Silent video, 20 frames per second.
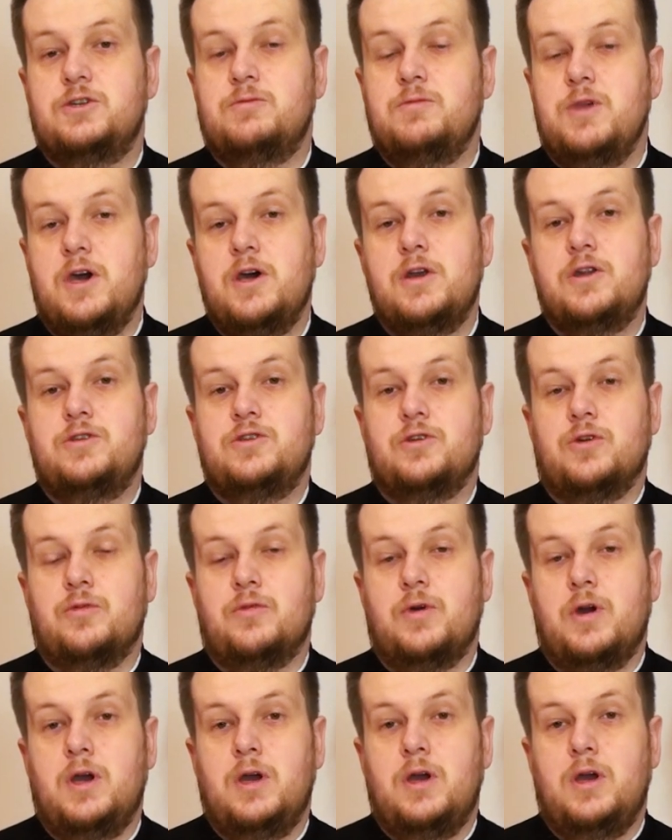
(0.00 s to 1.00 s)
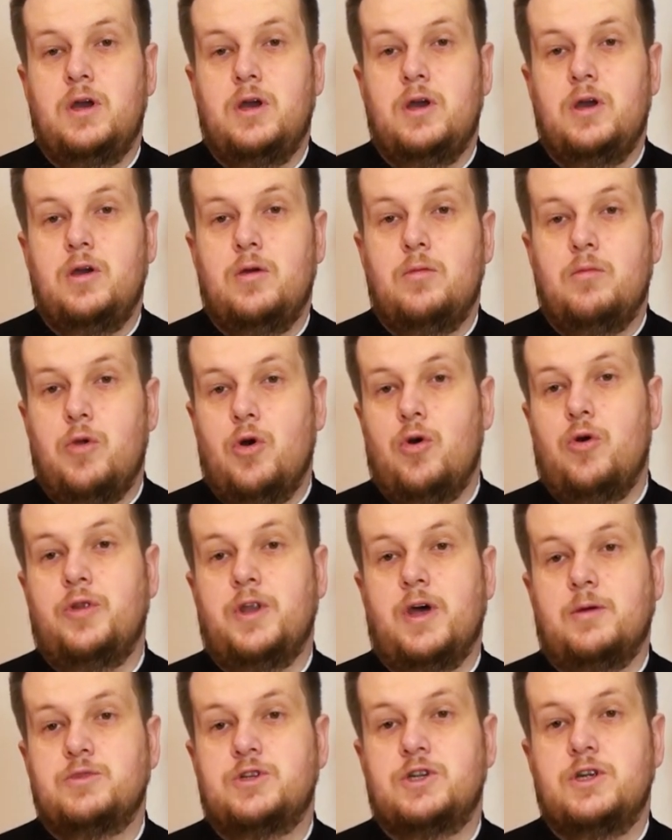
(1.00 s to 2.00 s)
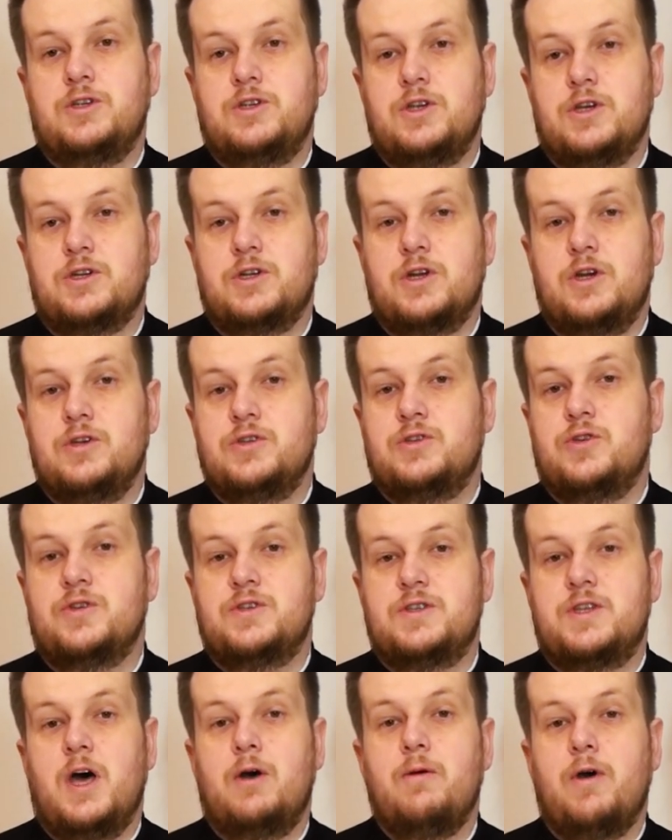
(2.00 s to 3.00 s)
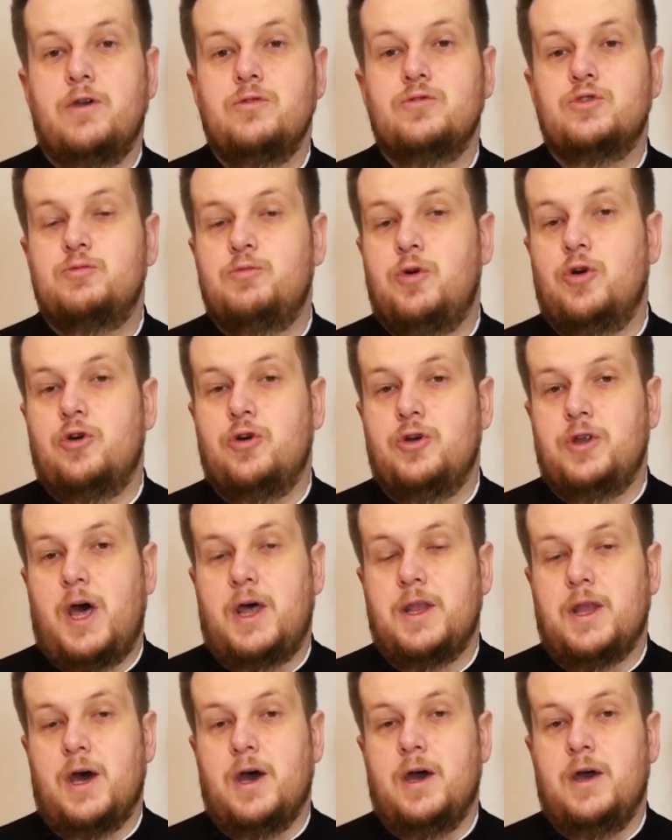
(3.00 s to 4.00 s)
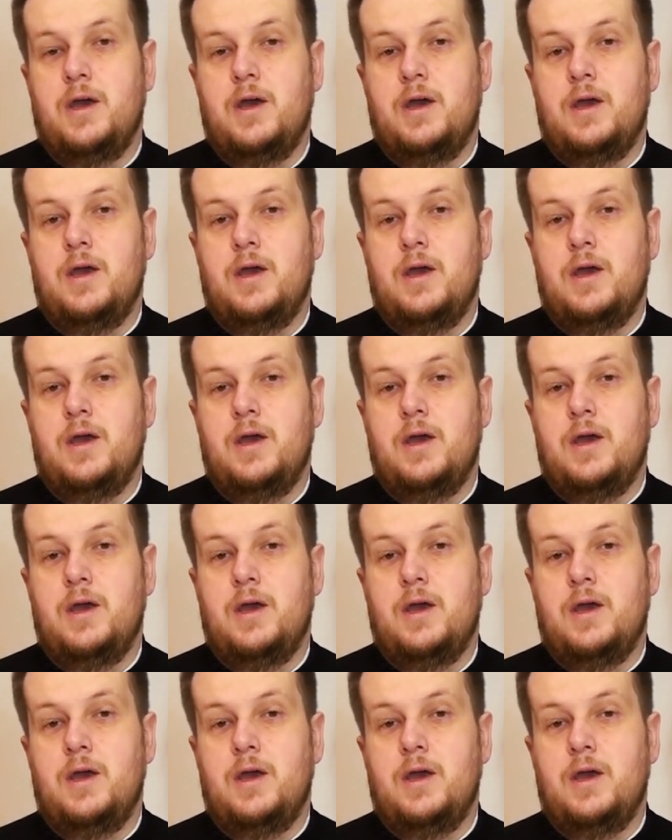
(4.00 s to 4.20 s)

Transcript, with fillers: śmiercią, bo ona przecież została już pokonana,